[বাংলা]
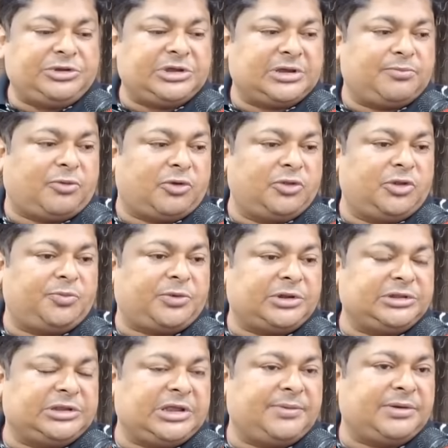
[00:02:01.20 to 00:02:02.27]
অভিষেক
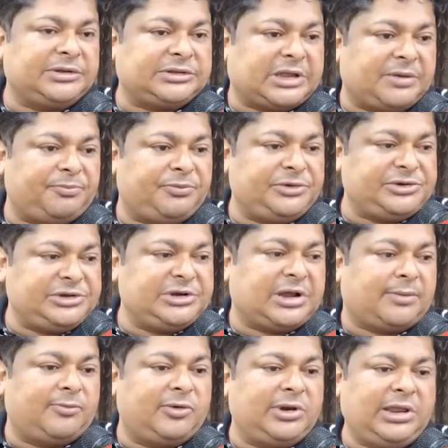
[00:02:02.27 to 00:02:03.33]
বন্দ্যোপাধ্যায় এবং তার পিসির
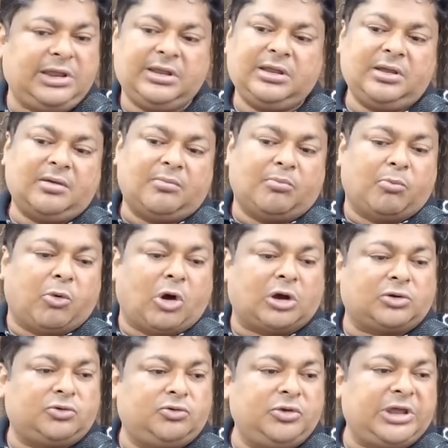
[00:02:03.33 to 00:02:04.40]
আমলে
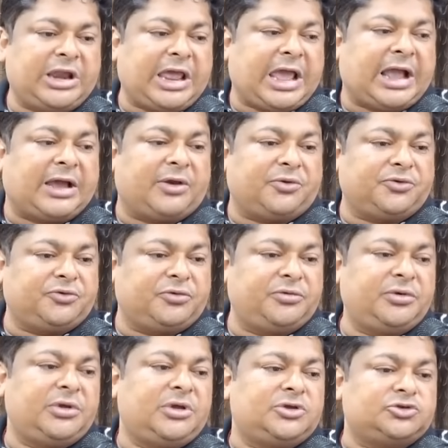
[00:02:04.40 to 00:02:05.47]
বকটুয়ের এগারো জন
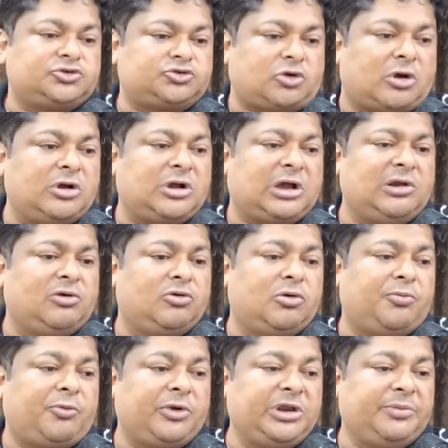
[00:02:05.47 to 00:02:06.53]

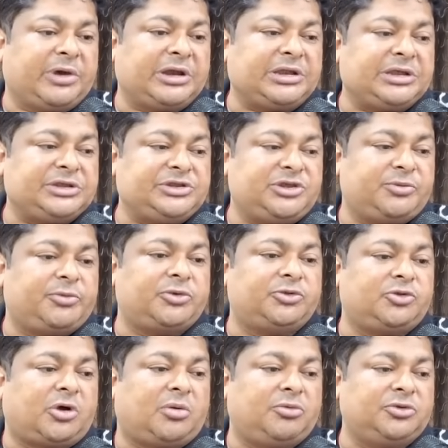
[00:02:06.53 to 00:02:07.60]
সংখ্যালঘু পরিবারকে
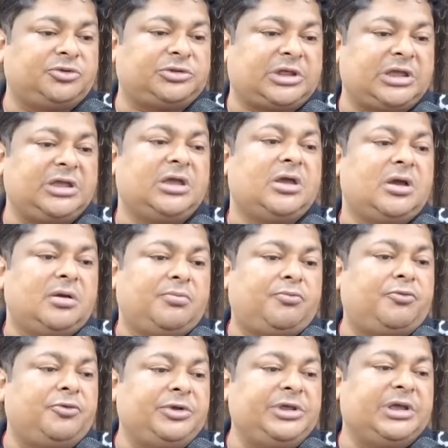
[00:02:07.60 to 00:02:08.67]
জীবন্ত অবস্থায়
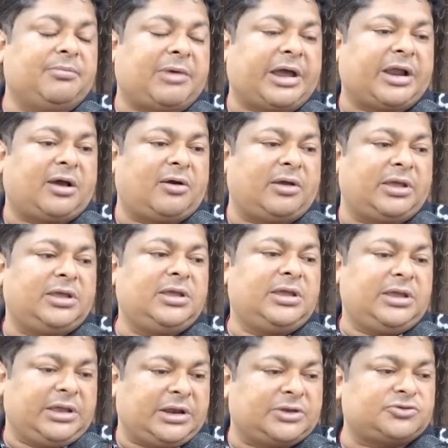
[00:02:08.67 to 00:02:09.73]
পুড়িয়ে মারা হয়
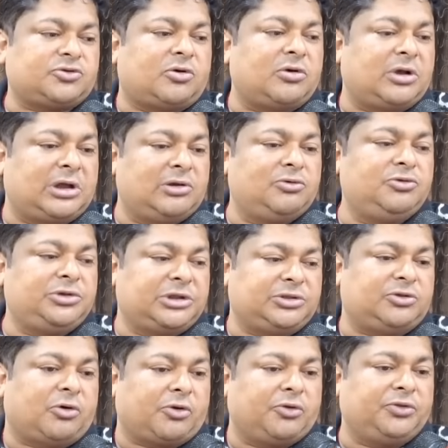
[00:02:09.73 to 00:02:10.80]
এরা সংখ্যালঘুদের
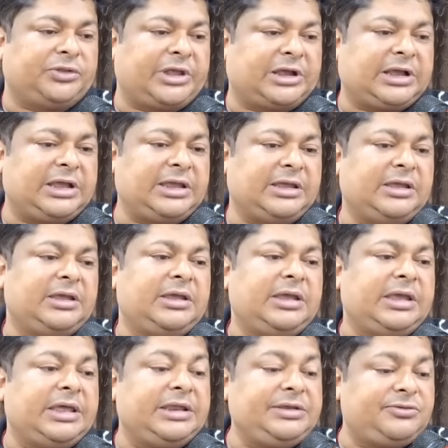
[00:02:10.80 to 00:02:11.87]
দরদ দেখায়
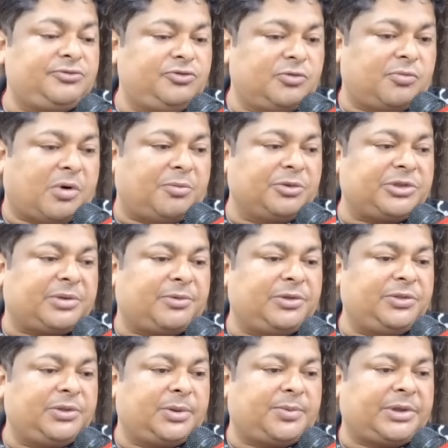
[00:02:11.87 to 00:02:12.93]
এই শুধু মমতা
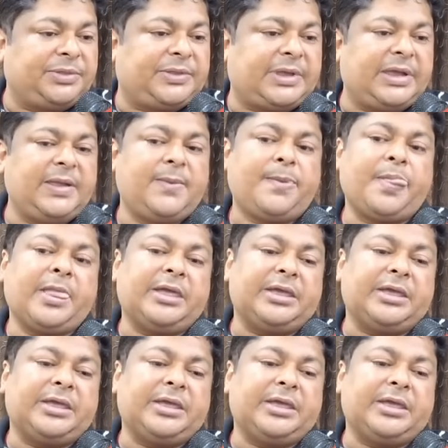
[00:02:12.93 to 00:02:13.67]
বন্দ্যোপাধ্যায়